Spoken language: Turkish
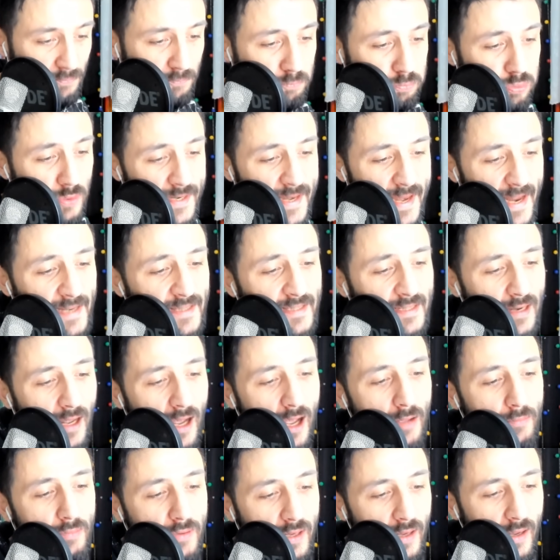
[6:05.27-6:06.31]
bu nedir
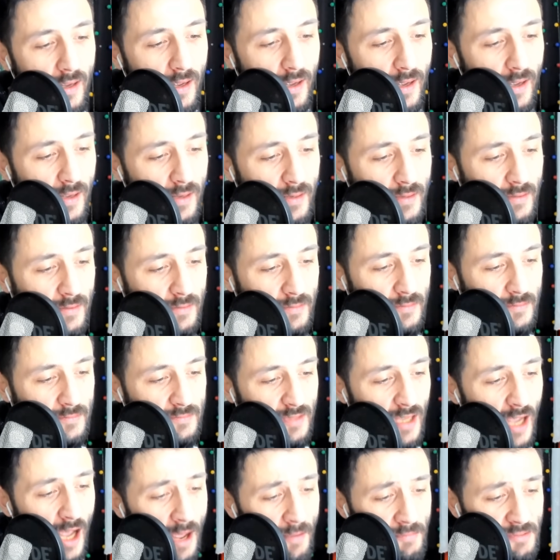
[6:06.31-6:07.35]
abi ya?
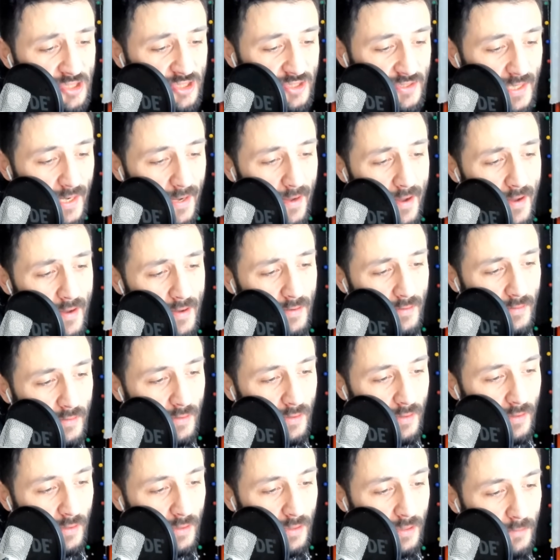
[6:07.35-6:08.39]
Tamam işte.
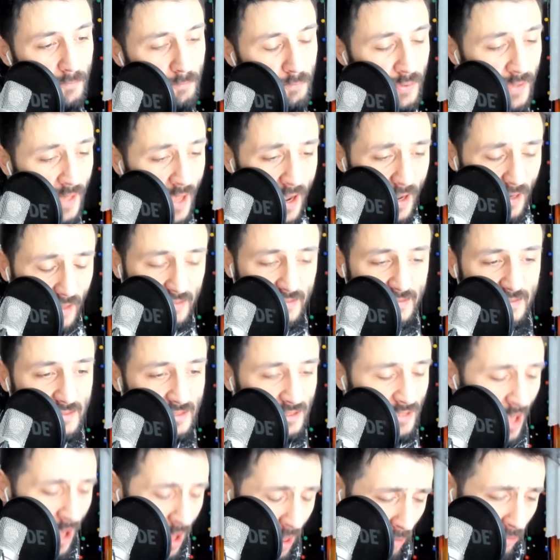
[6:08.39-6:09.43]
Bırak.
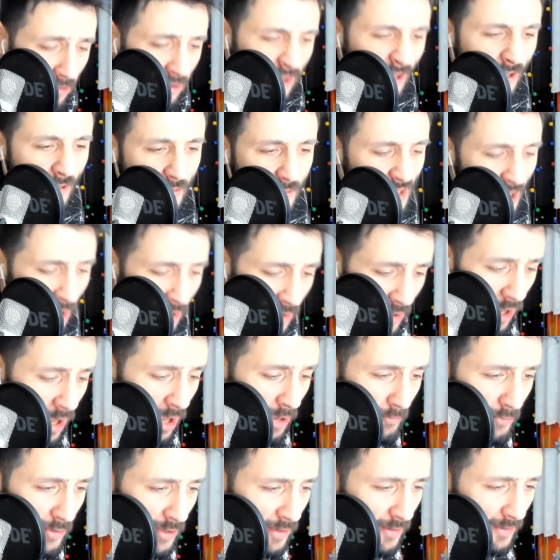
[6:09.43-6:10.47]
Sal. Sal
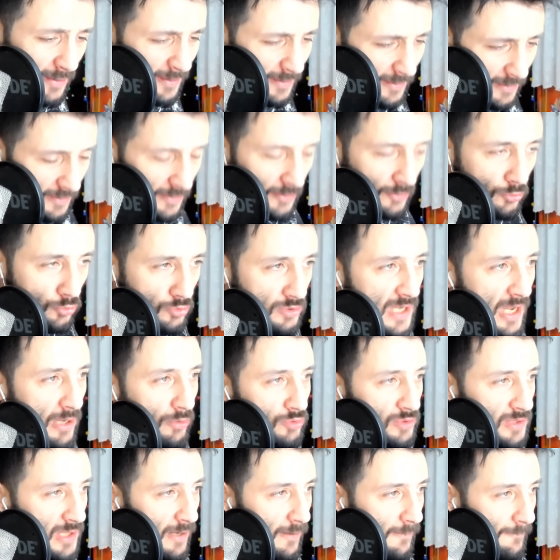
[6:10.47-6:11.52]
abi. Güzel
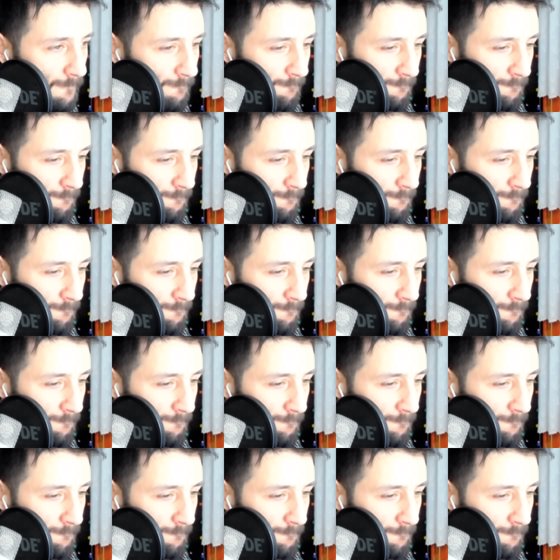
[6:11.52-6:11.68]
güzel.